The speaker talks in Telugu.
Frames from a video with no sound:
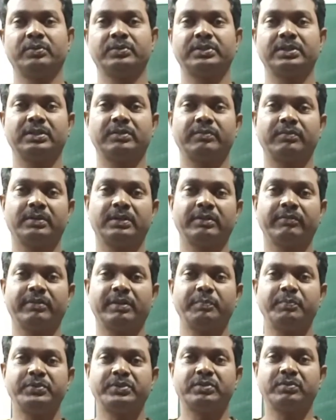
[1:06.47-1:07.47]
వచ్చేటువంటి
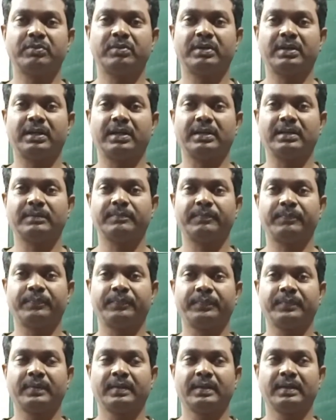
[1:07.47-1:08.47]
వెర్బ చివరన
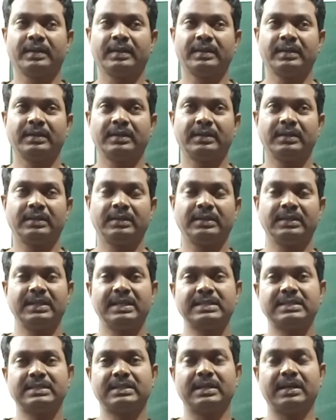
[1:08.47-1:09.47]

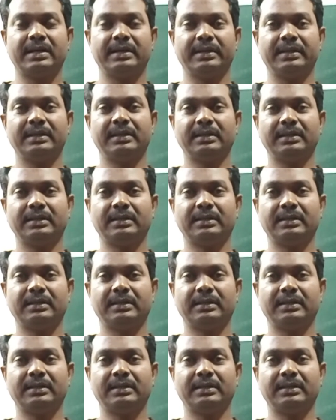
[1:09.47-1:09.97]
ఈఎస్ కానీ